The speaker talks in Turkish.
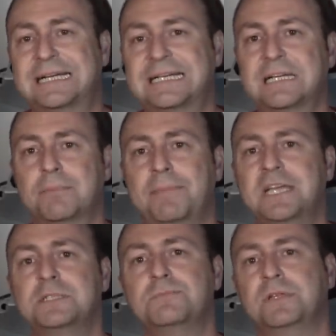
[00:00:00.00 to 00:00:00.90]

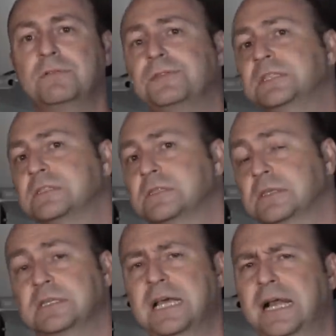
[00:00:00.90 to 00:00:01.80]
45 bin fit
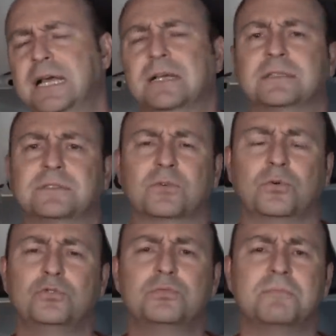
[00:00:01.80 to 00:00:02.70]
yani yaklaşık
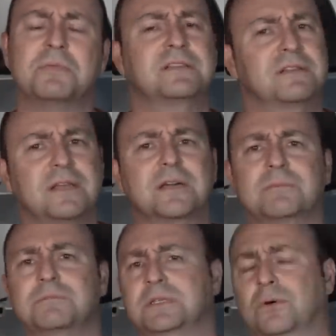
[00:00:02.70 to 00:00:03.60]
13 bin metre
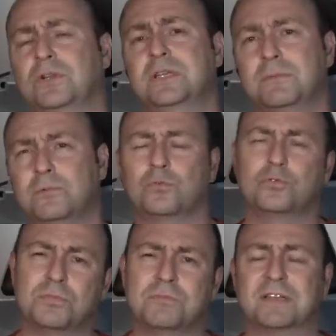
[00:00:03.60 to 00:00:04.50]
yakın bir 12 bin
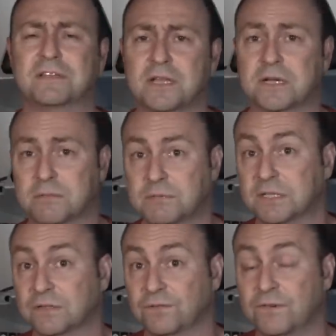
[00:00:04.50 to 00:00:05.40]
13 bin metre yakın
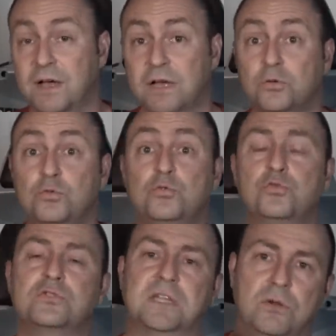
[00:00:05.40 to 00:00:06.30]
bir irtifa
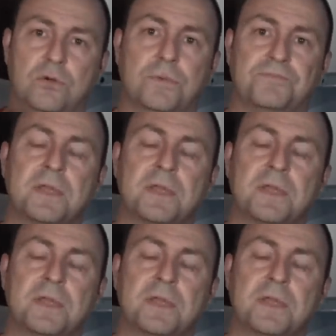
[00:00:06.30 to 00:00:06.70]
yükseliyor.